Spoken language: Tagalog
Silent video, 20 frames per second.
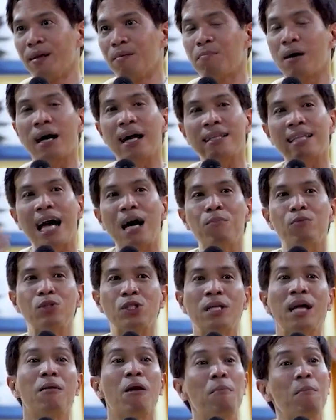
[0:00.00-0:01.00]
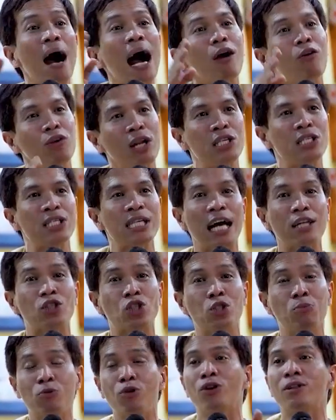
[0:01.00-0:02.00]
Pagkatapos na nabago na siya at
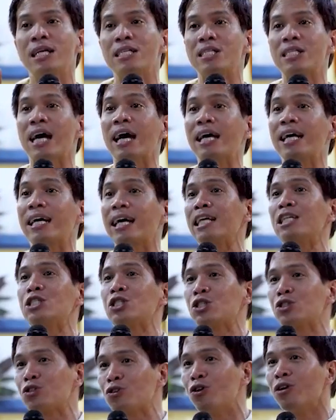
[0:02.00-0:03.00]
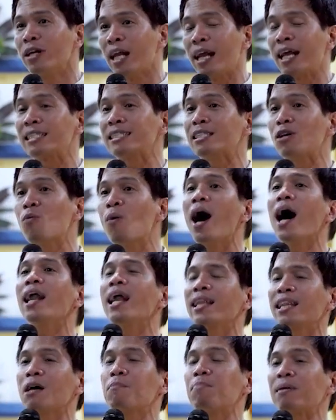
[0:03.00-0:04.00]
sumunod na siya kay Kristo na
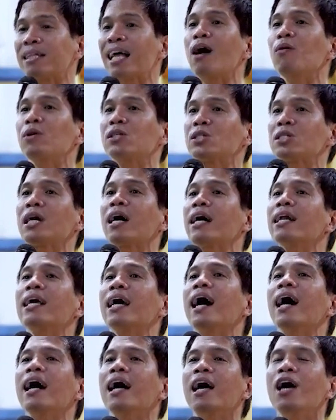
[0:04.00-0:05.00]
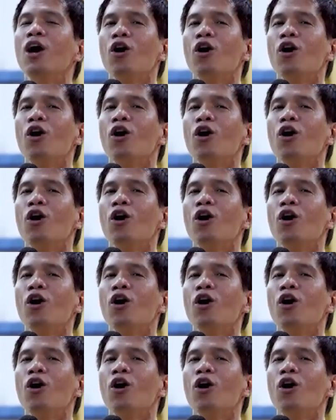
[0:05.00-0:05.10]
nagtiwala at nagpatawad sa Kanya,